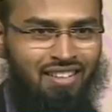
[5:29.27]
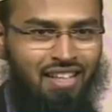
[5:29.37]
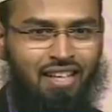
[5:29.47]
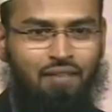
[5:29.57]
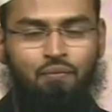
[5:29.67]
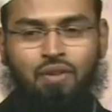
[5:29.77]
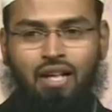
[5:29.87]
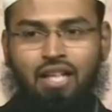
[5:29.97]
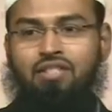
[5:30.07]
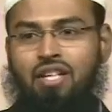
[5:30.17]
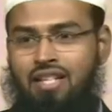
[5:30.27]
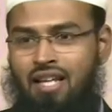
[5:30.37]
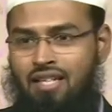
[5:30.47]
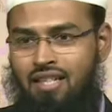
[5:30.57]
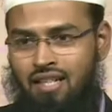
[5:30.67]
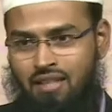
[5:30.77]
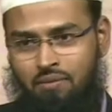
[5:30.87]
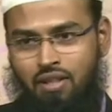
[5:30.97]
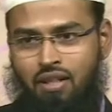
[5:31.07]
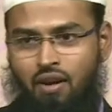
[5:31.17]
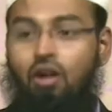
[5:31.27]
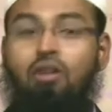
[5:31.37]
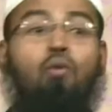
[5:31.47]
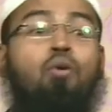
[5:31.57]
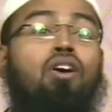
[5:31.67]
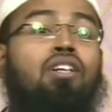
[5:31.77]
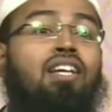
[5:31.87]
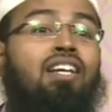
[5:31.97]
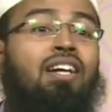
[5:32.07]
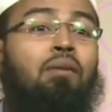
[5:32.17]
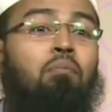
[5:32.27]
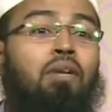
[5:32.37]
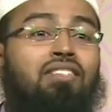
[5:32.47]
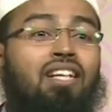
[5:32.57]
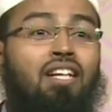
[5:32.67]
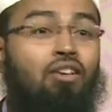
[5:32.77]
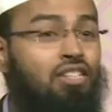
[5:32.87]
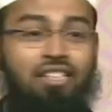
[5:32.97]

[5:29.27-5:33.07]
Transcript: ठीक है कच्चा ज़्यादा ज़्यादा सब्जी खाओ और वॉकिंग कंपलसरी और